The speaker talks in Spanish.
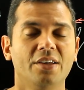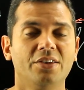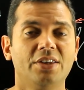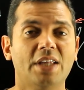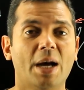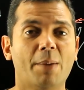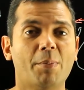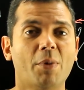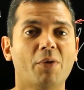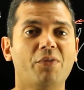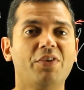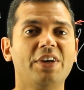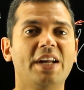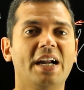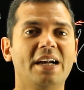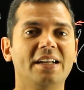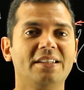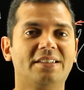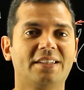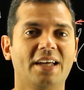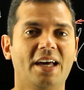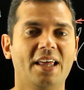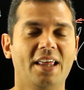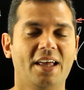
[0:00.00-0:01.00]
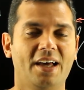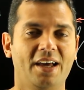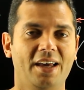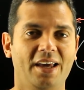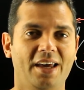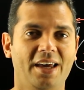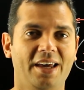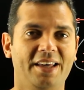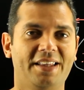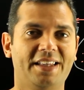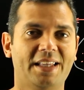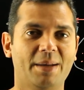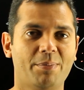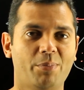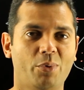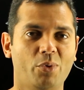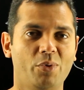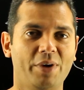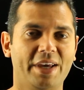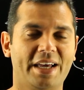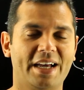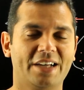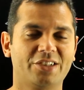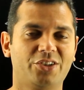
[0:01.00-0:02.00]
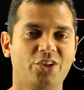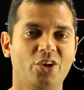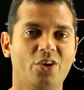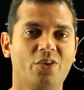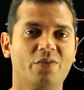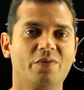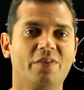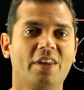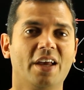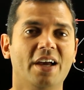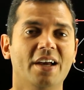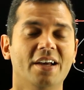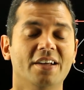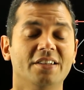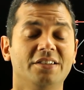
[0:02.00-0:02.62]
damos finalizada esta publicación.